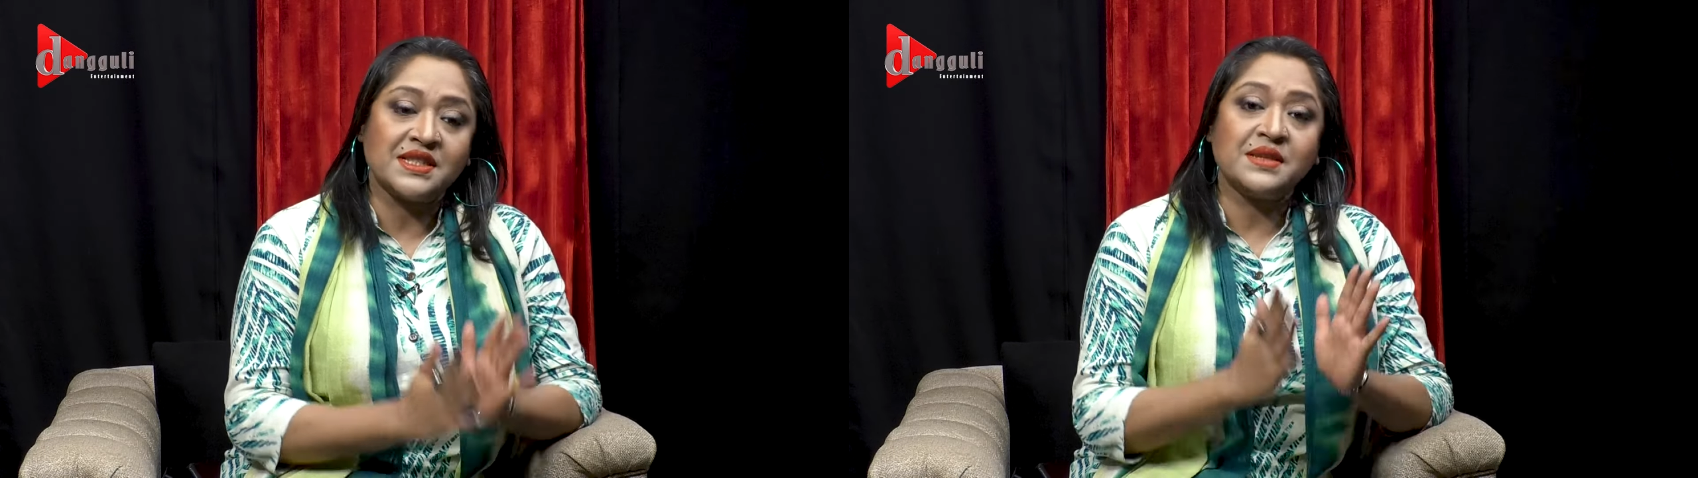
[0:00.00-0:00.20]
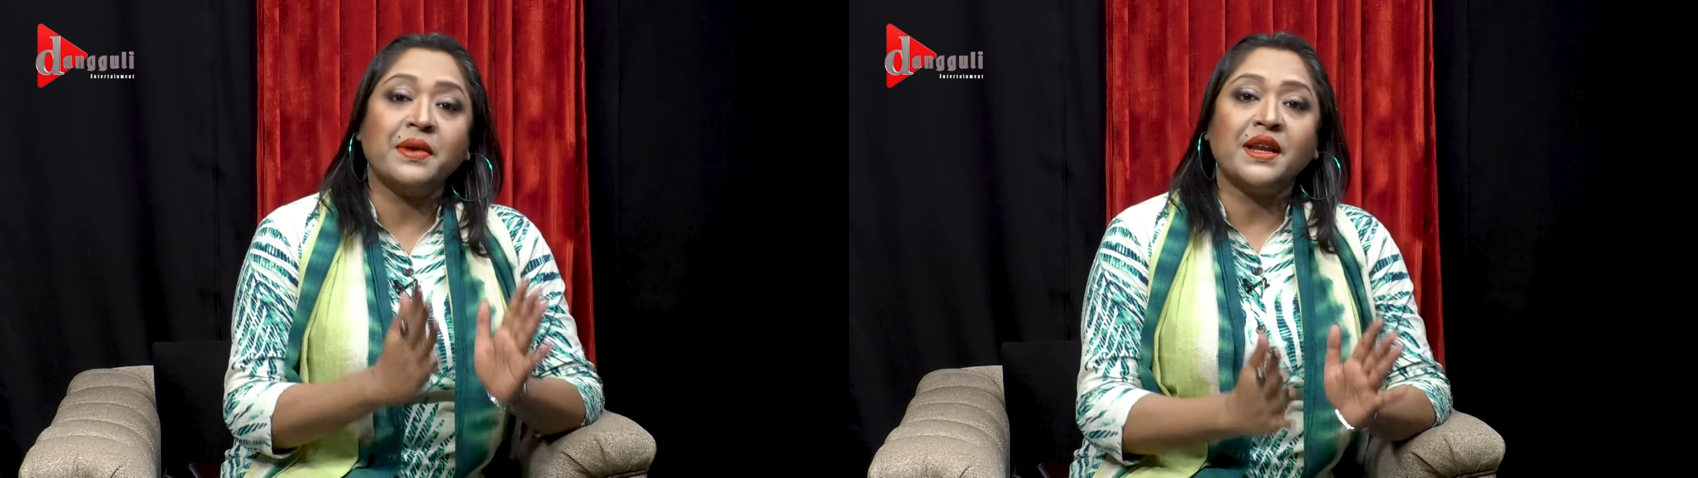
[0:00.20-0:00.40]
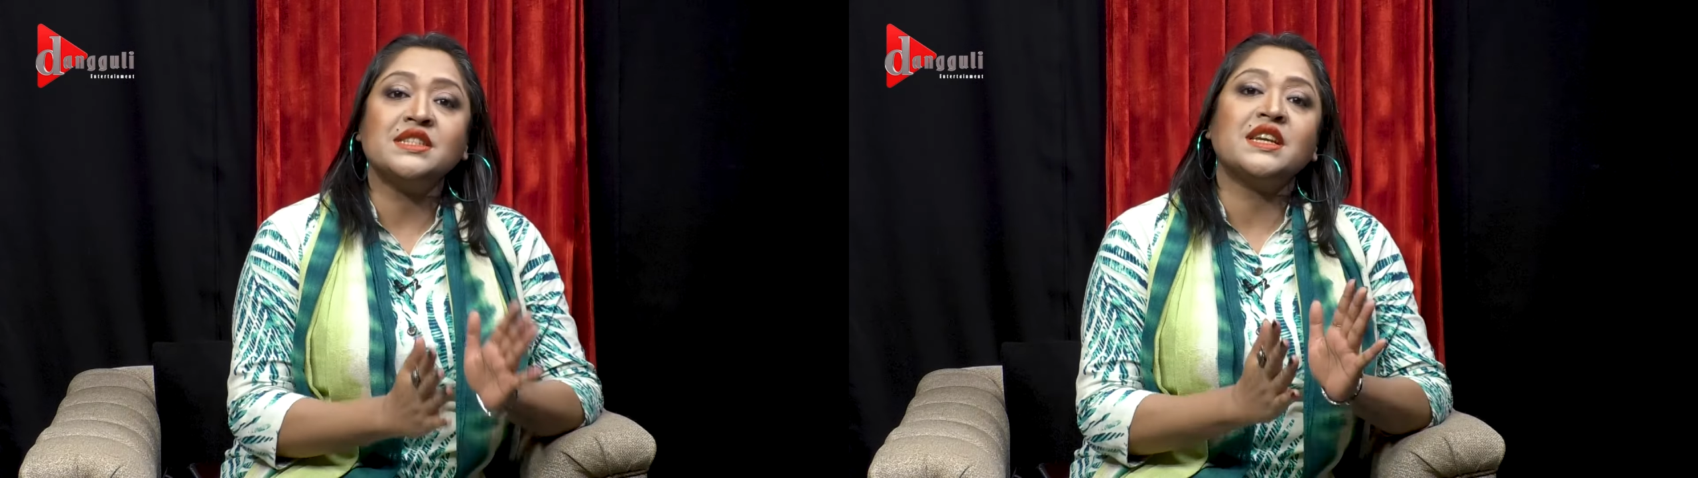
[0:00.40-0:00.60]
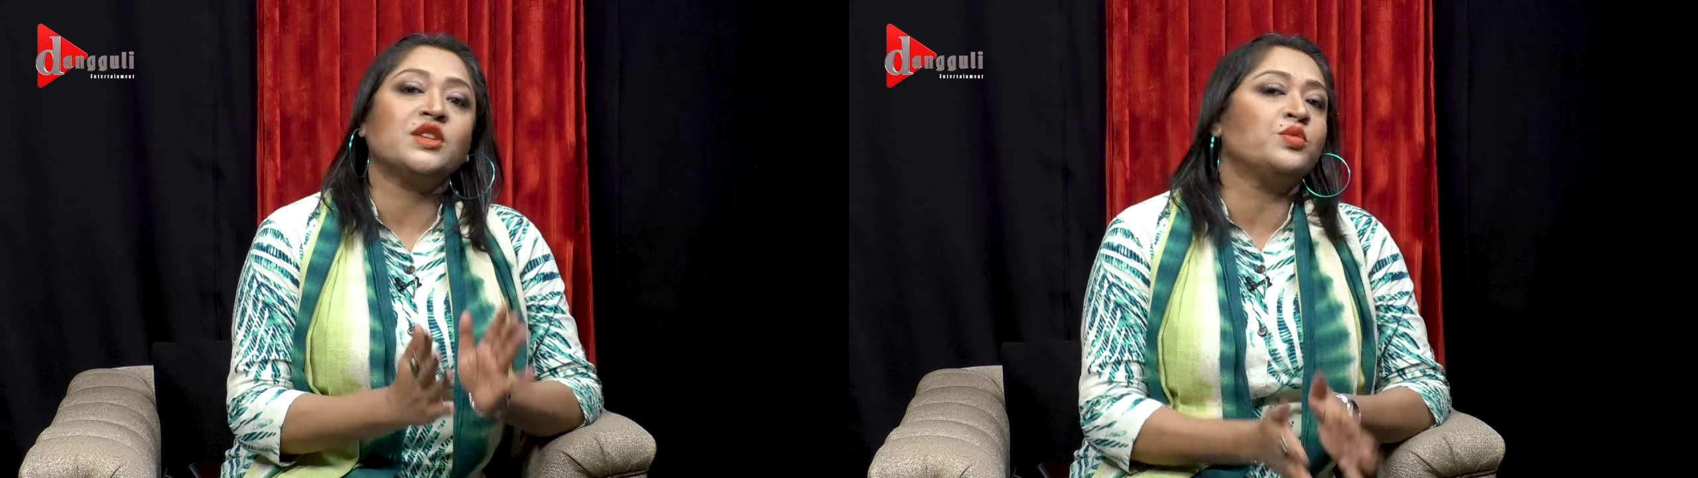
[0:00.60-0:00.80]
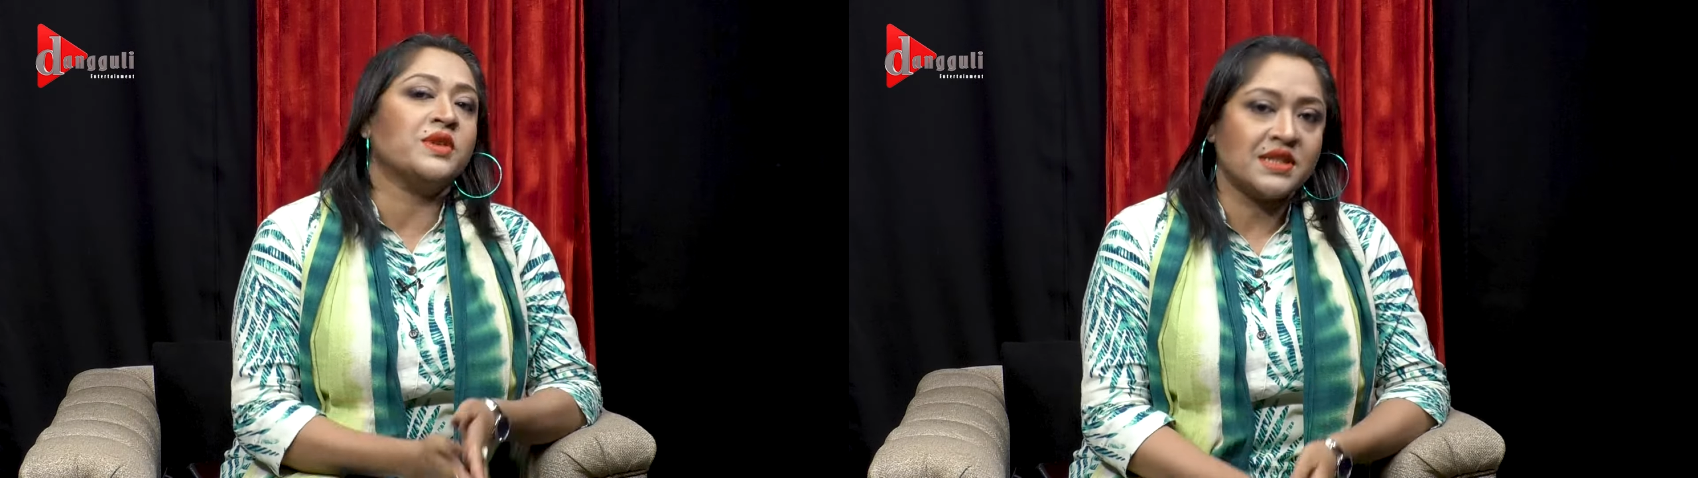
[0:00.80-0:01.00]
নিচ্ছি মানে
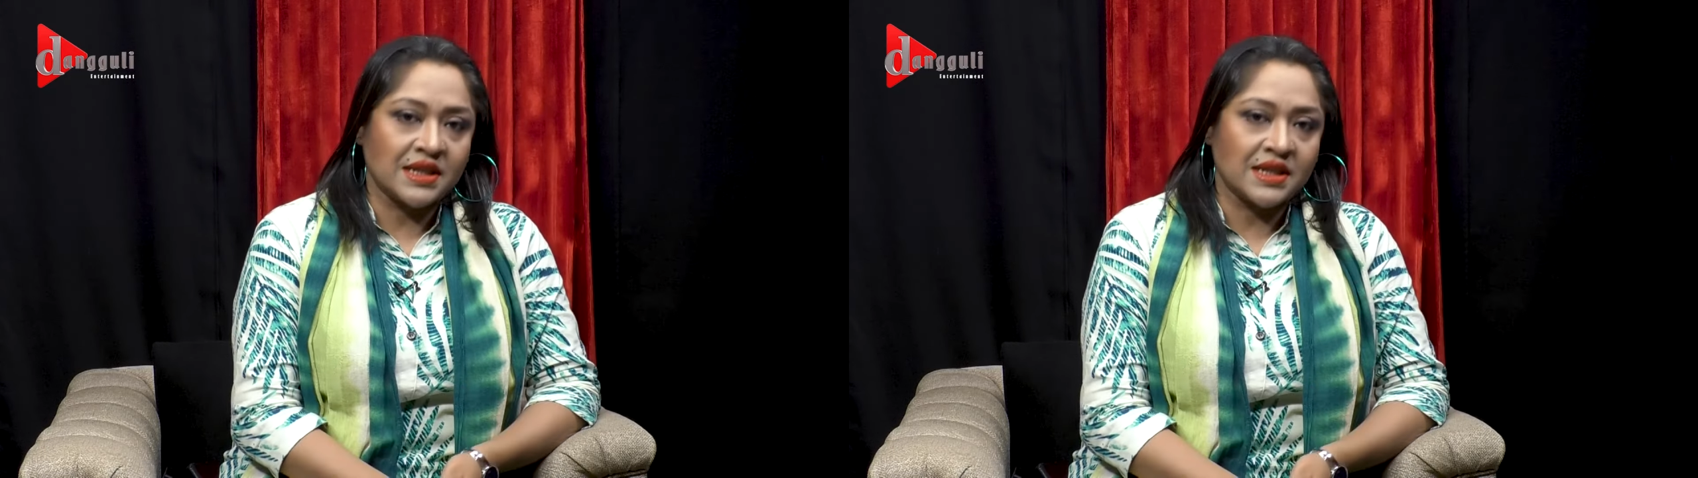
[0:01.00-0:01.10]
সাধুবাদ